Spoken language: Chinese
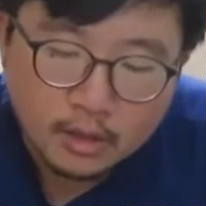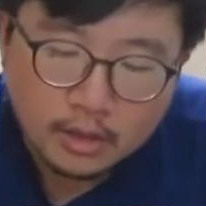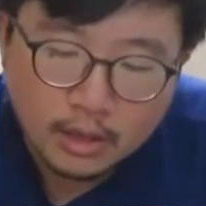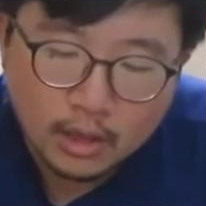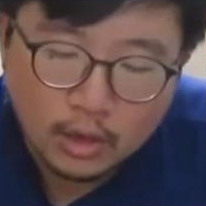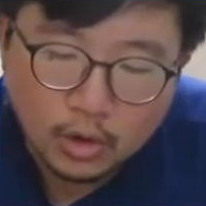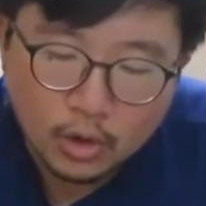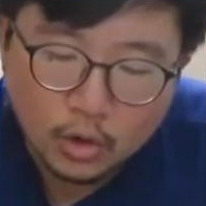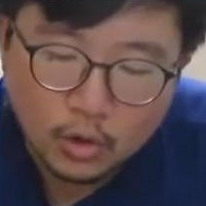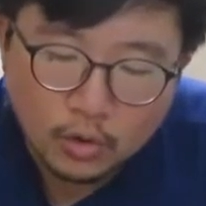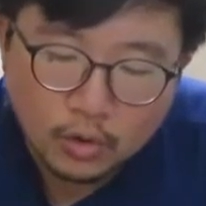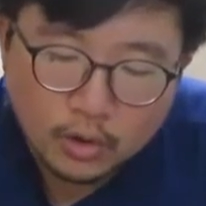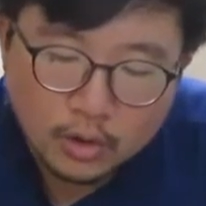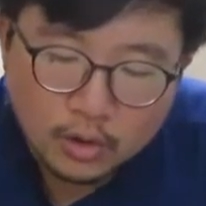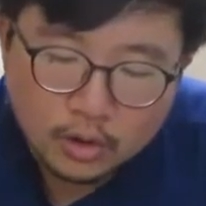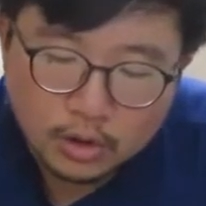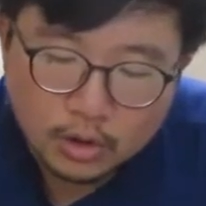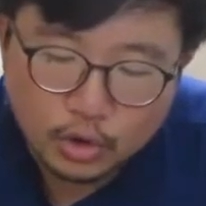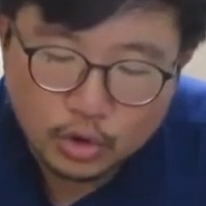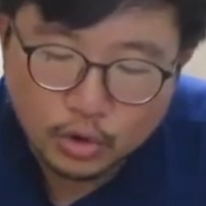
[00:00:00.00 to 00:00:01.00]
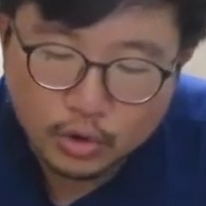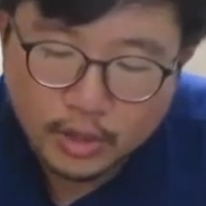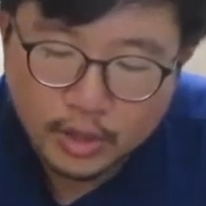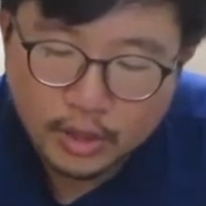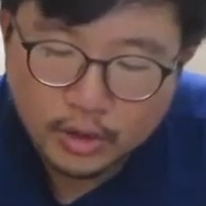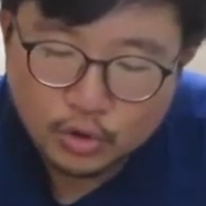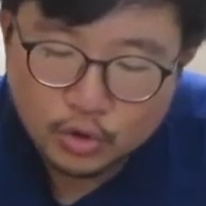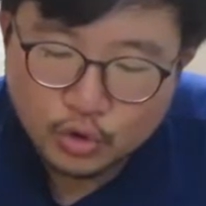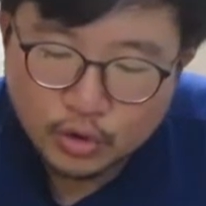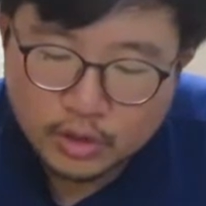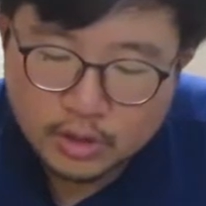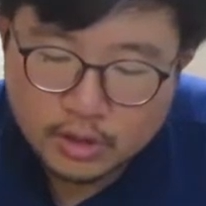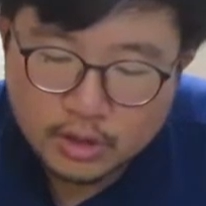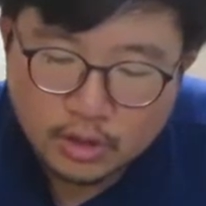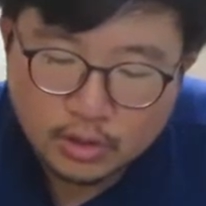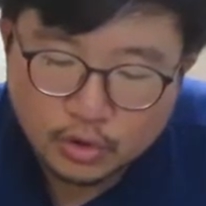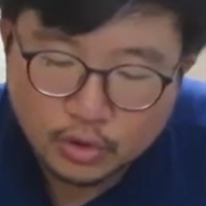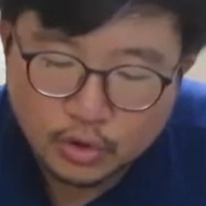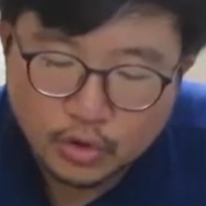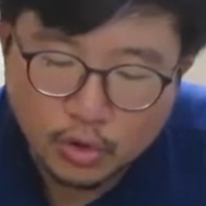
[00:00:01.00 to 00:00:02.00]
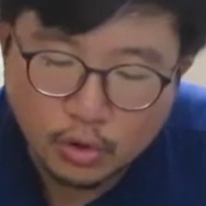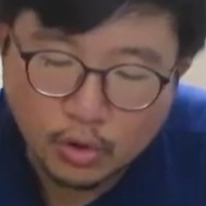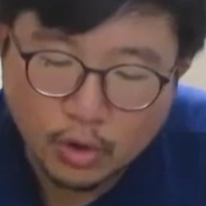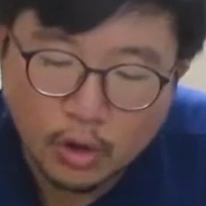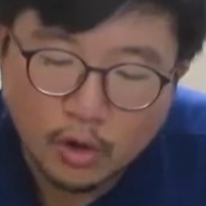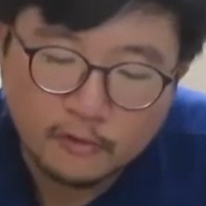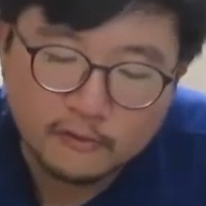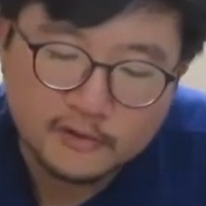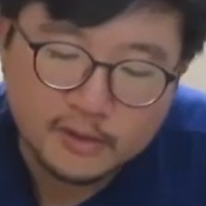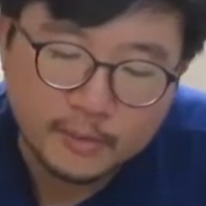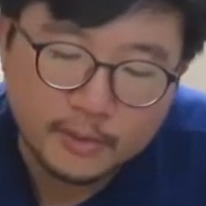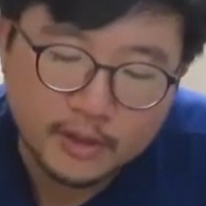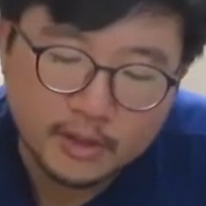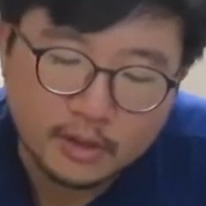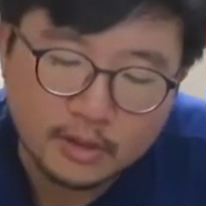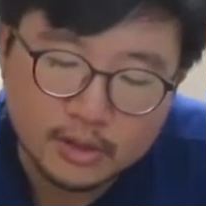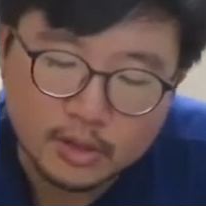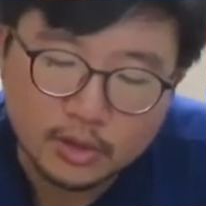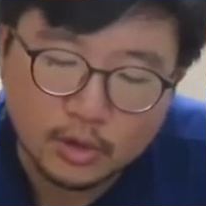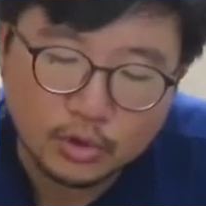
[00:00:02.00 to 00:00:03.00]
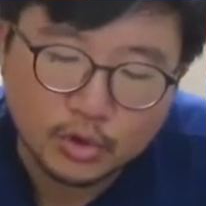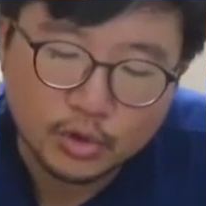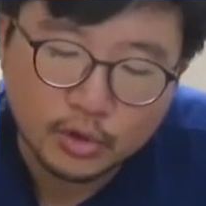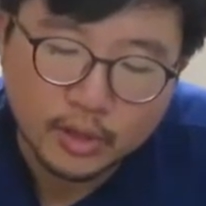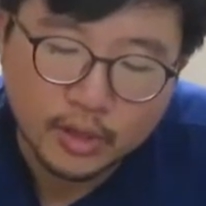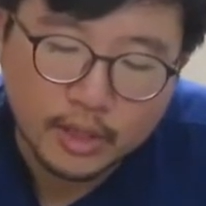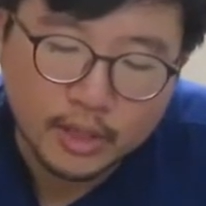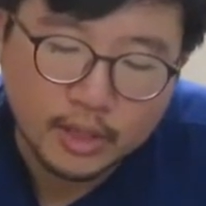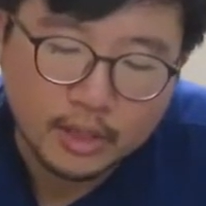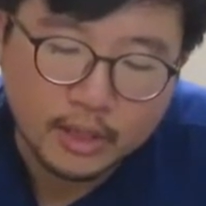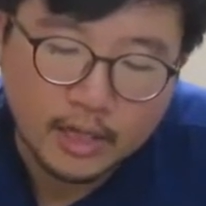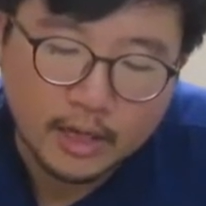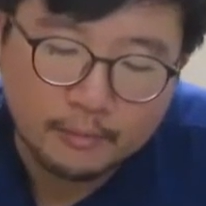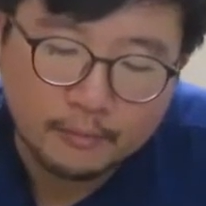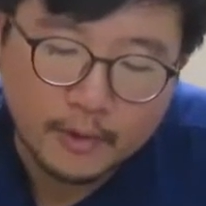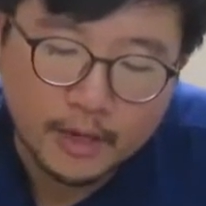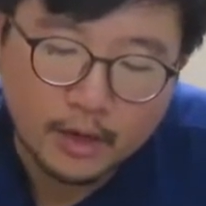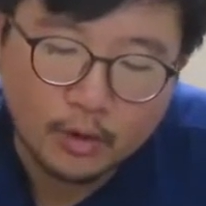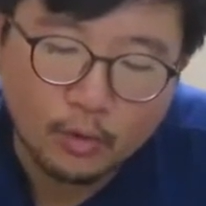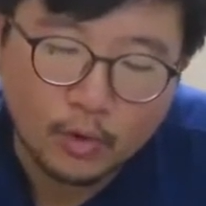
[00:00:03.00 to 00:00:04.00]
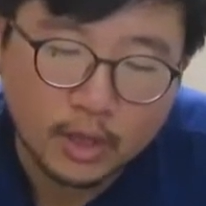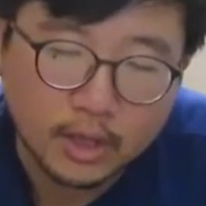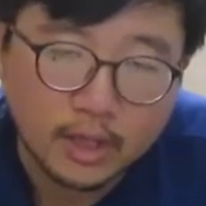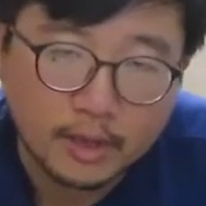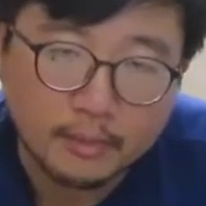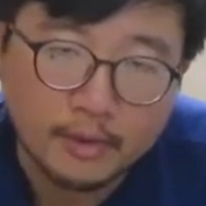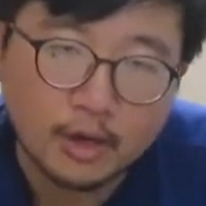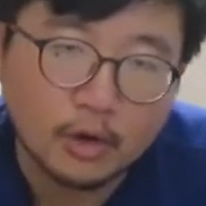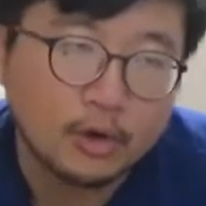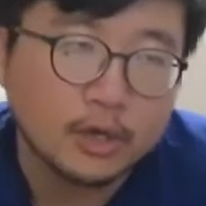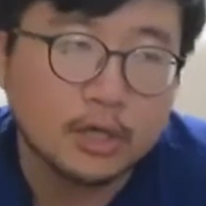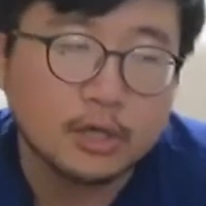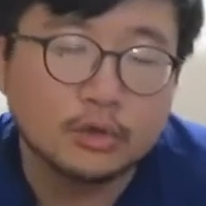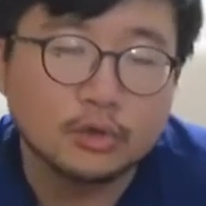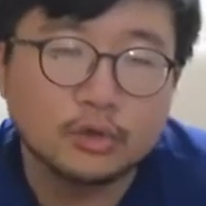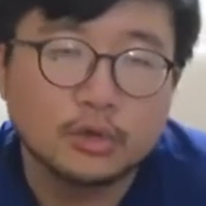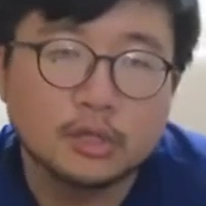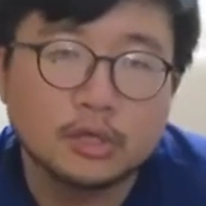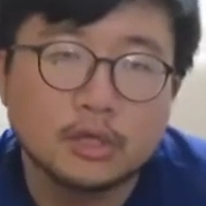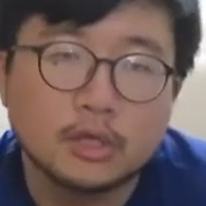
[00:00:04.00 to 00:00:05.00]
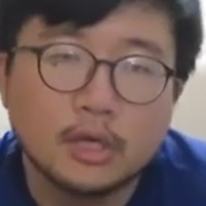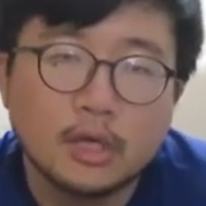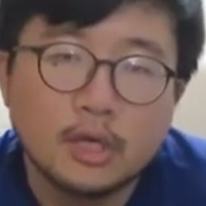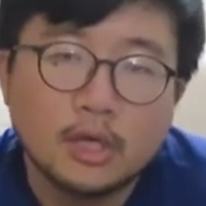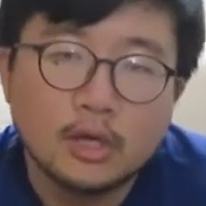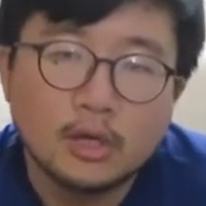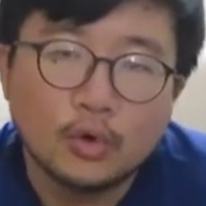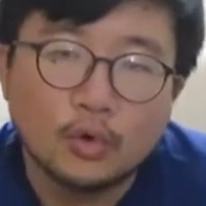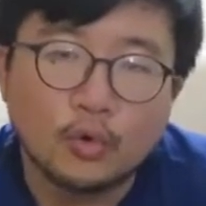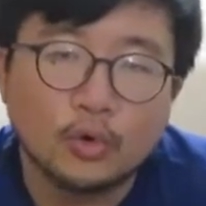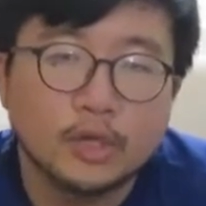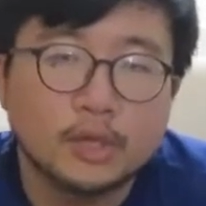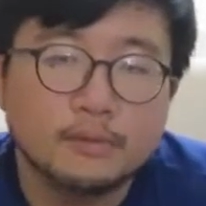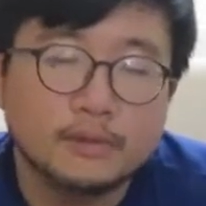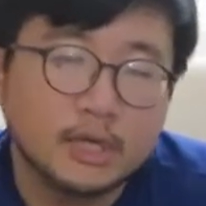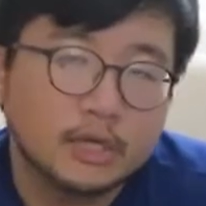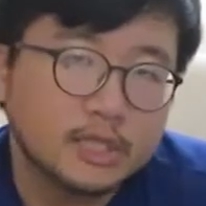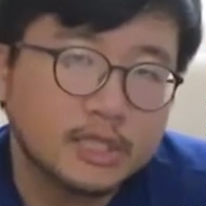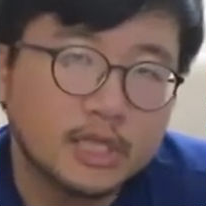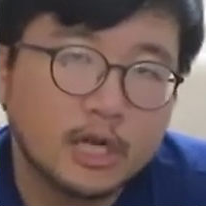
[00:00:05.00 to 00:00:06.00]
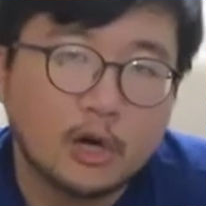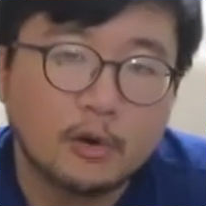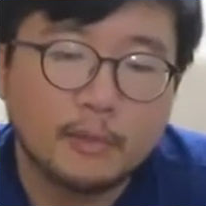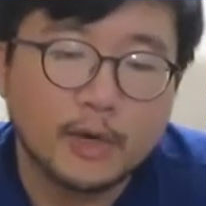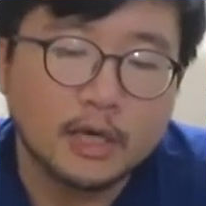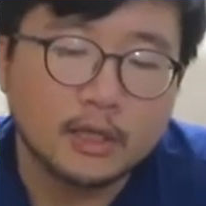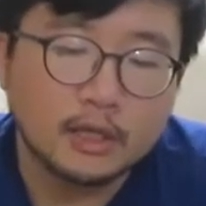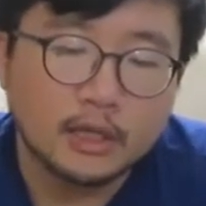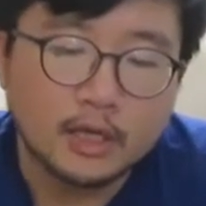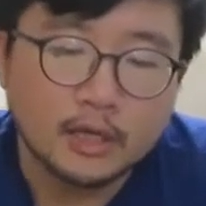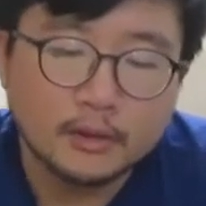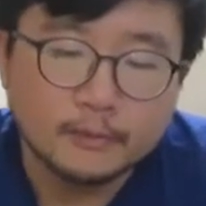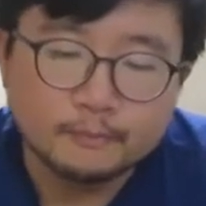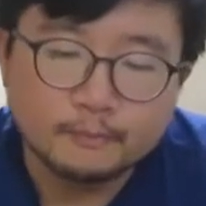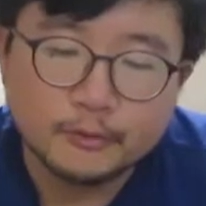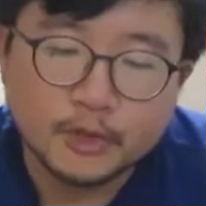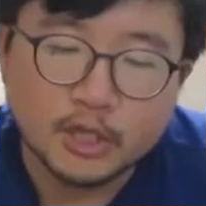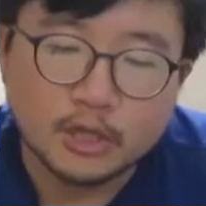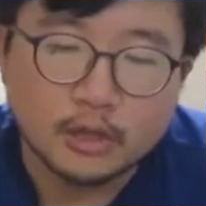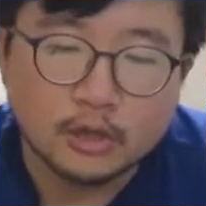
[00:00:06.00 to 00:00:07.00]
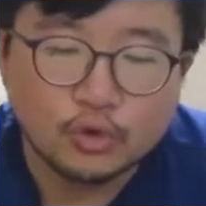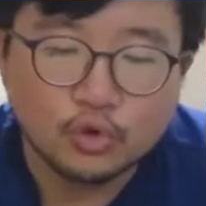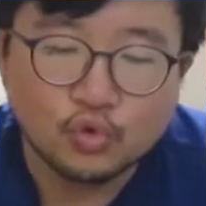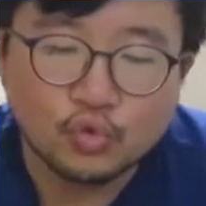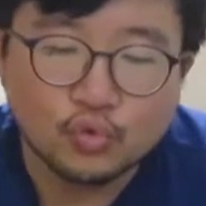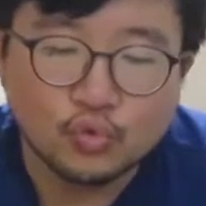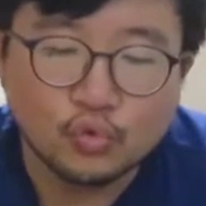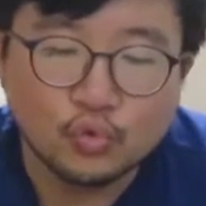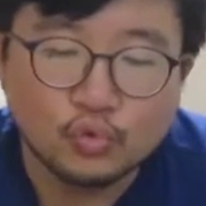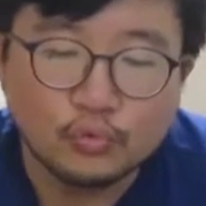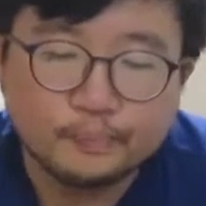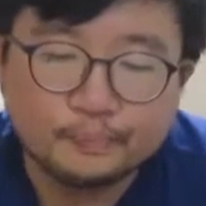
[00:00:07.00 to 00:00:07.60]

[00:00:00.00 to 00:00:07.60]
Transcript: 然后你就可以选择，就从 off 这边的时候就可以两百瓦，两百瓦可能就是火力比较小嘛，那可能煮